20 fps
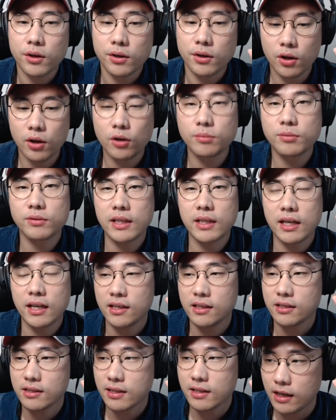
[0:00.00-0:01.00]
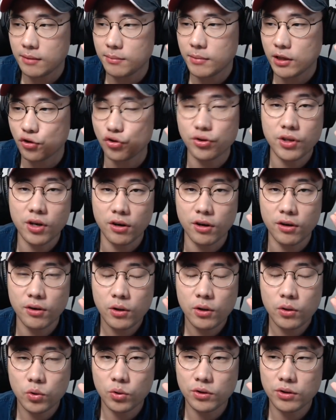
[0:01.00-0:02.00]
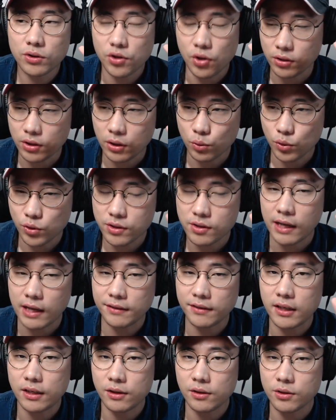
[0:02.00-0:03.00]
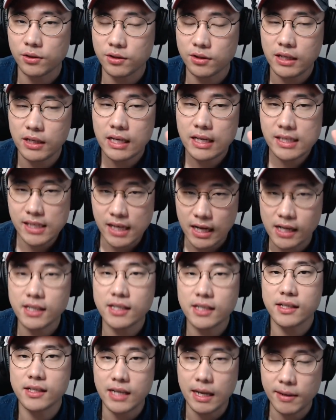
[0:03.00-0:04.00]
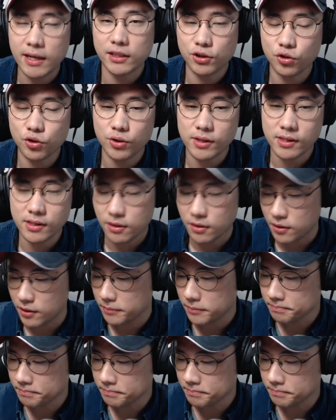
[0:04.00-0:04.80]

여러분의 삶의 균형 또는 절대 놓쳐서 안 되는 것을 잘 잡아가실 수 있을 거예요.